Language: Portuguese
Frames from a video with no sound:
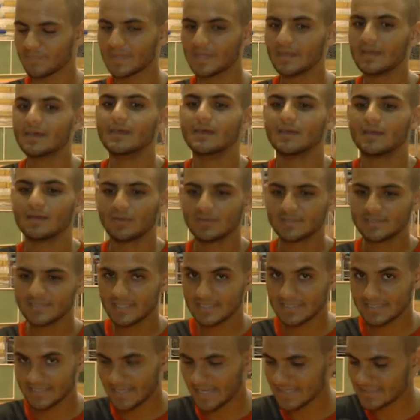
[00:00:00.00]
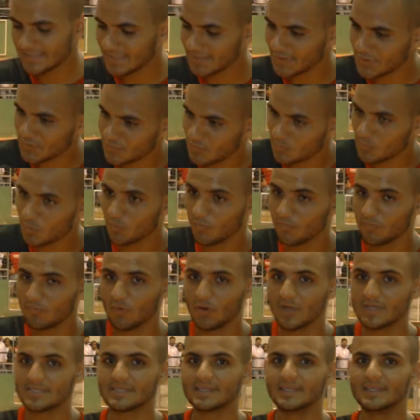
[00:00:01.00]
né, Marquinhos? graças a Deus, vamos com
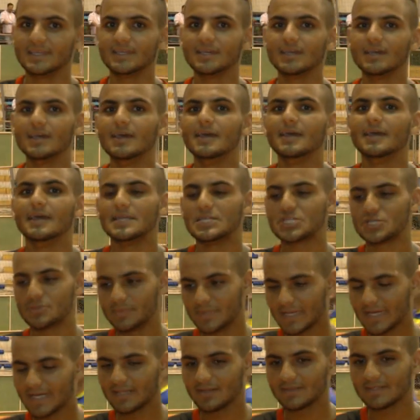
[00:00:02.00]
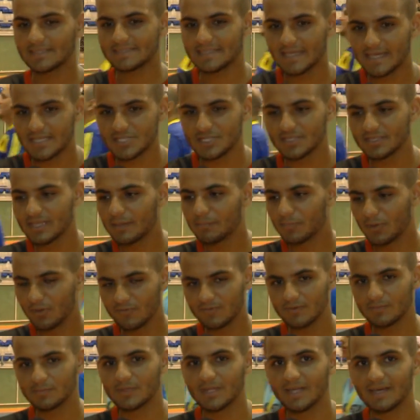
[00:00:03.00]
força aí. O time da Cadel tá certinho, tá bom,
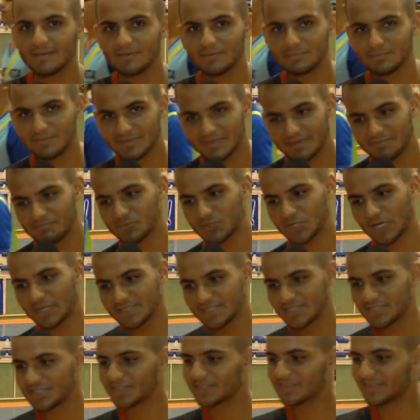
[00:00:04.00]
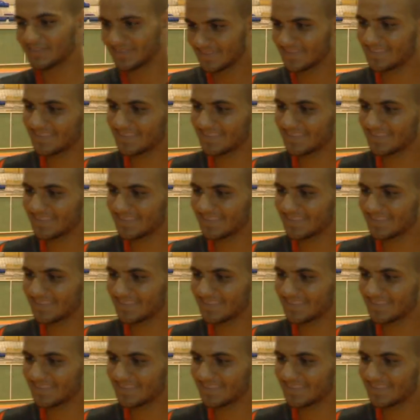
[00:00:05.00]
vamos lá, vamos buscar esse título.